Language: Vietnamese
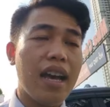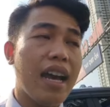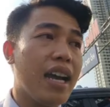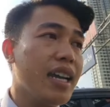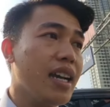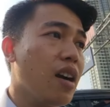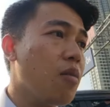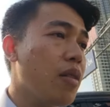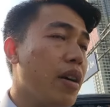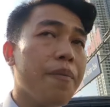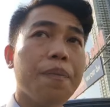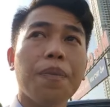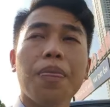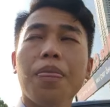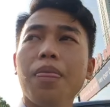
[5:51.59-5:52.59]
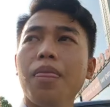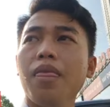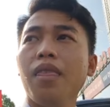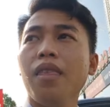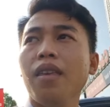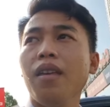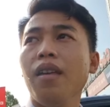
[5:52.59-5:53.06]

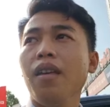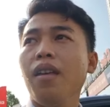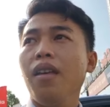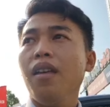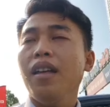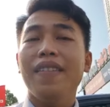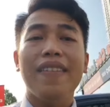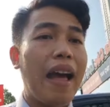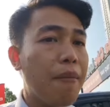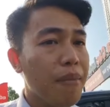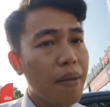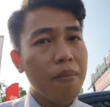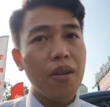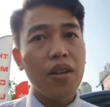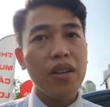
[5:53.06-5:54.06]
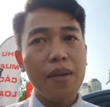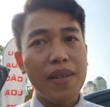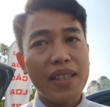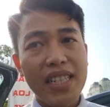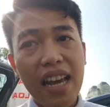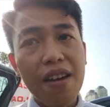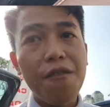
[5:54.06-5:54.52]
2008 năm rồi nhưng mà
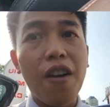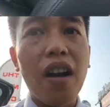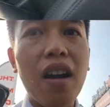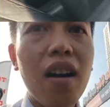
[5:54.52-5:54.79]
xe vẫn